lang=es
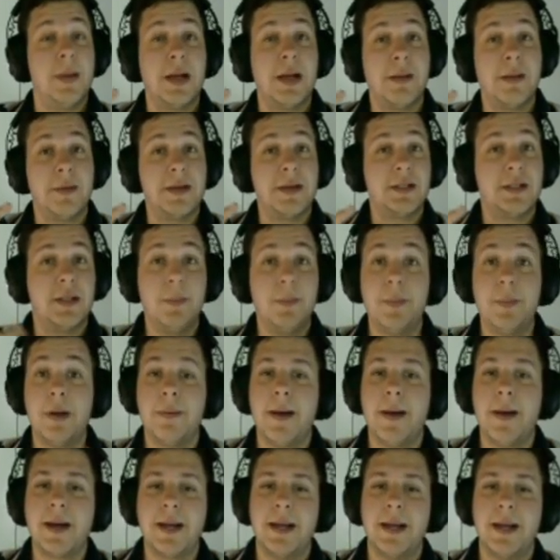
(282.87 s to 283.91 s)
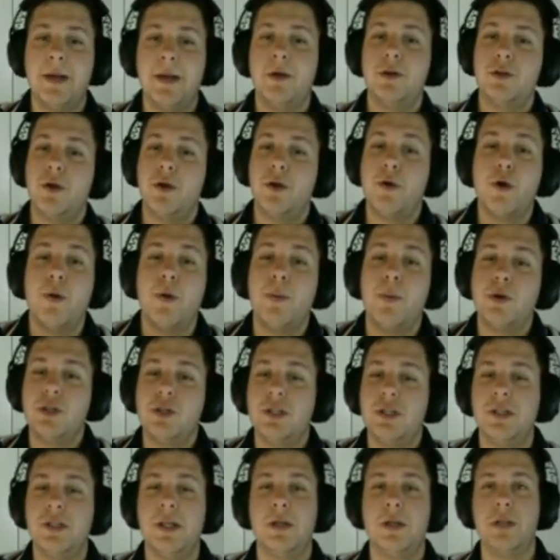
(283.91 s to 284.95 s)
a haber siempre vaqueros, robos y
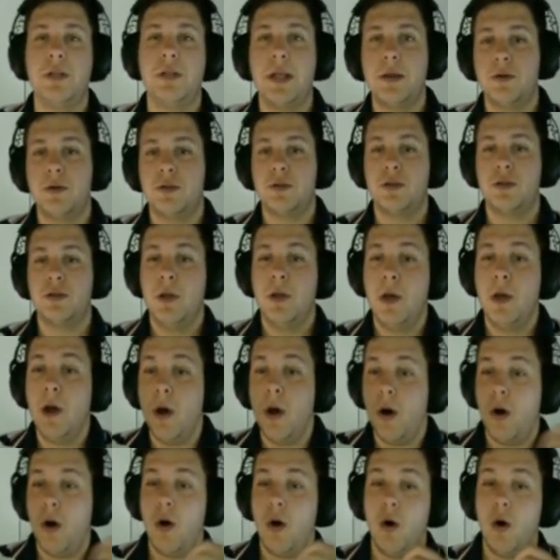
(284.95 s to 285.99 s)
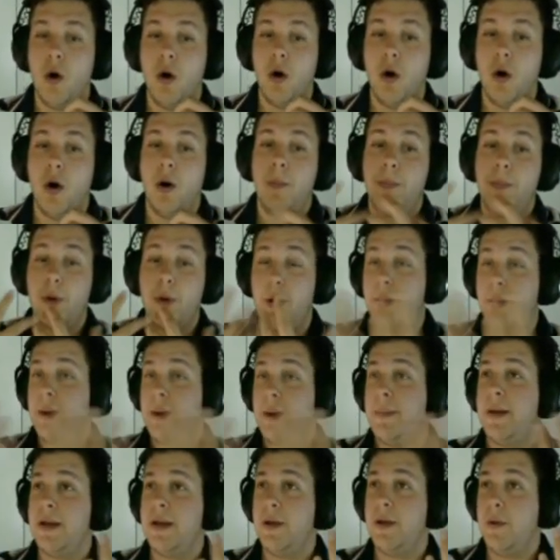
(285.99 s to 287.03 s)
tiroteos o
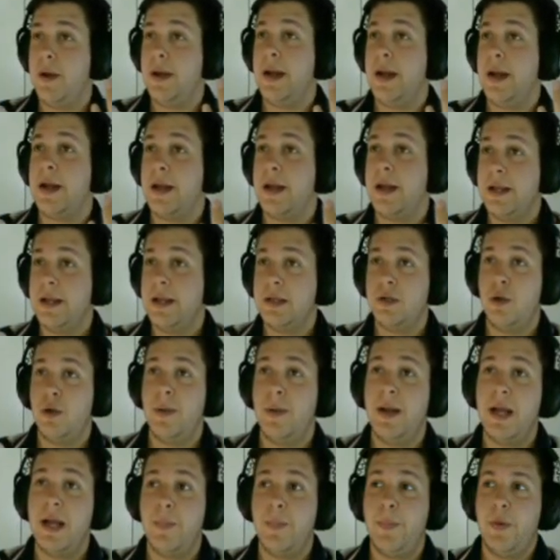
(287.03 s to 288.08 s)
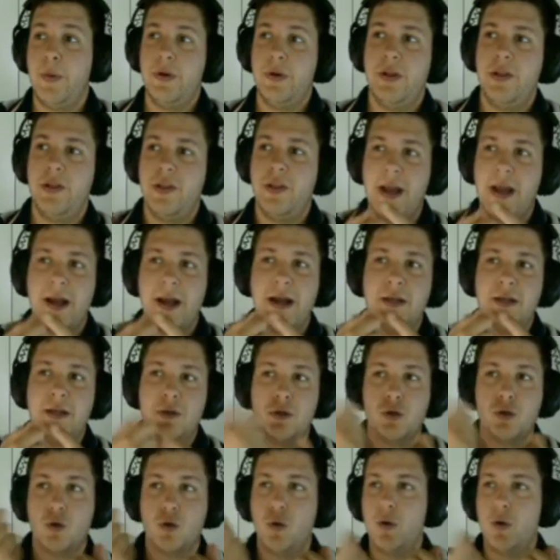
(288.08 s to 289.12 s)
problemas o en aquellas novelas policíacas
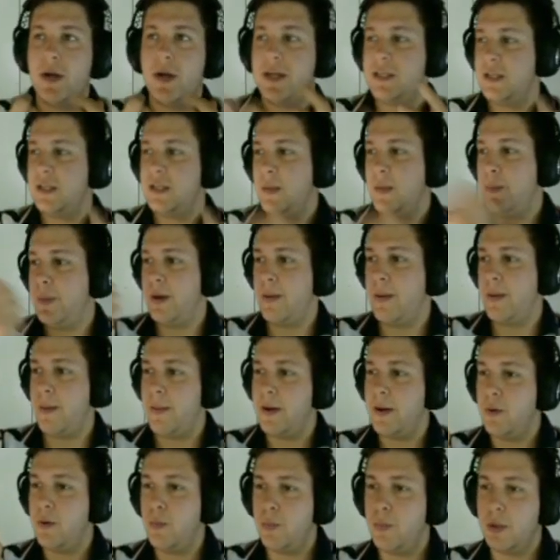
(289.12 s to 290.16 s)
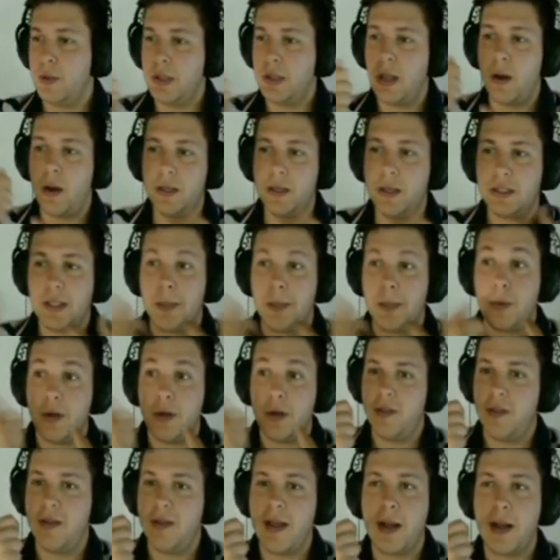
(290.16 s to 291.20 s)
oscuras siempre va a haber un protagonista
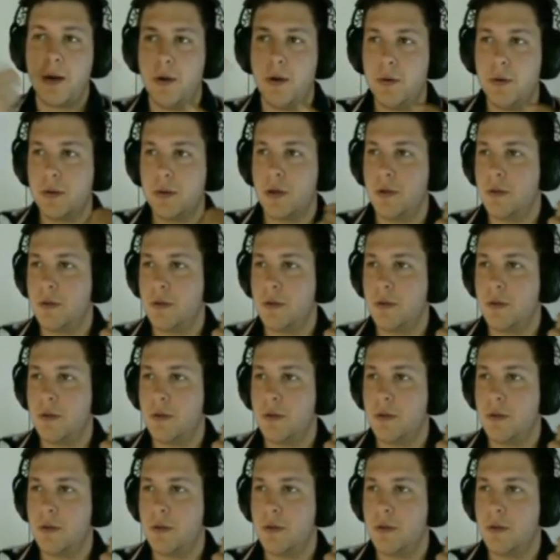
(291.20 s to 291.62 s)
policía con,